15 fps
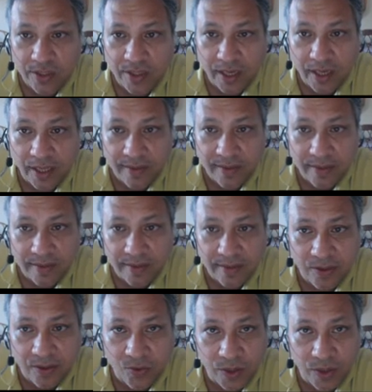
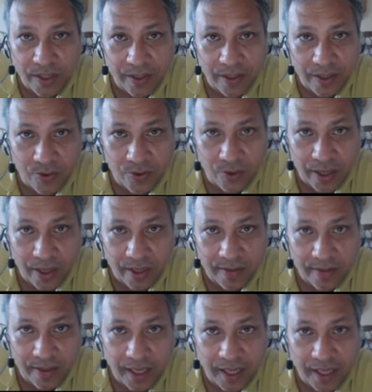13.50
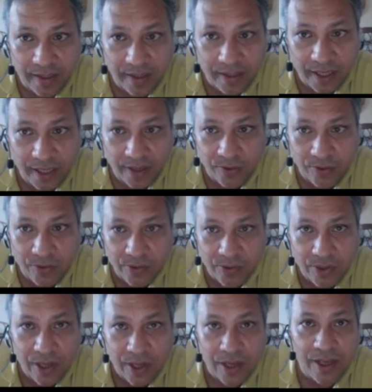dólares enteros